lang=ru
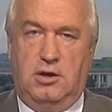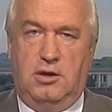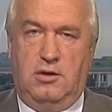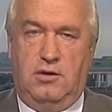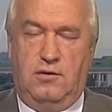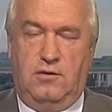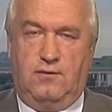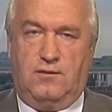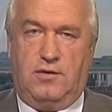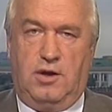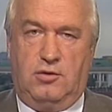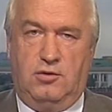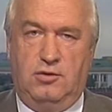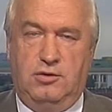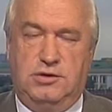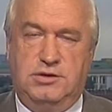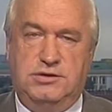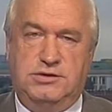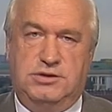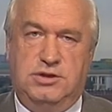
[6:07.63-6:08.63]
э, в
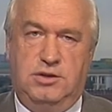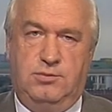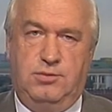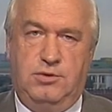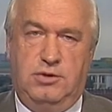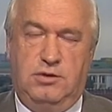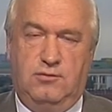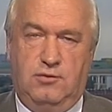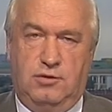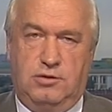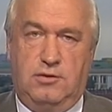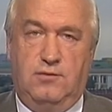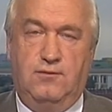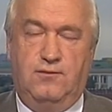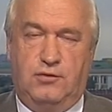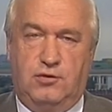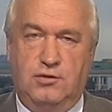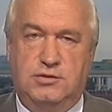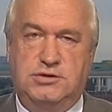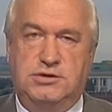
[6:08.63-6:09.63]
какой-то степени, вот в
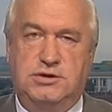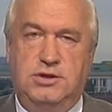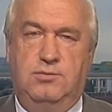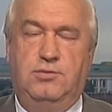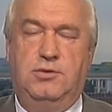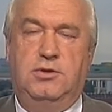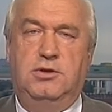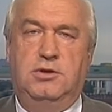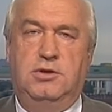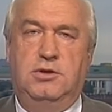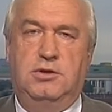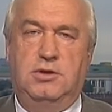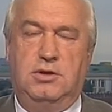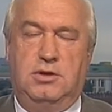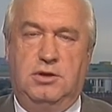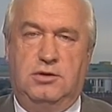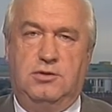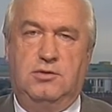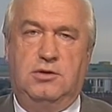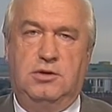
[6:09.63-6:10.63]
той степени, которая
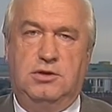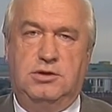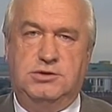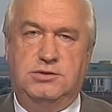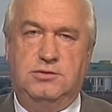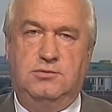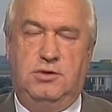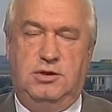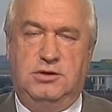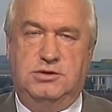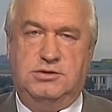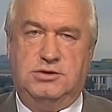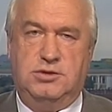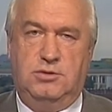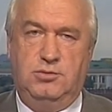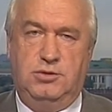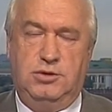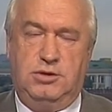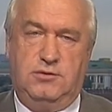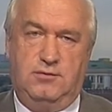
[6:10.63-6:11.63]
которой развиваются
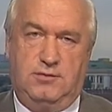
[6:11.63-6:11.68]
события,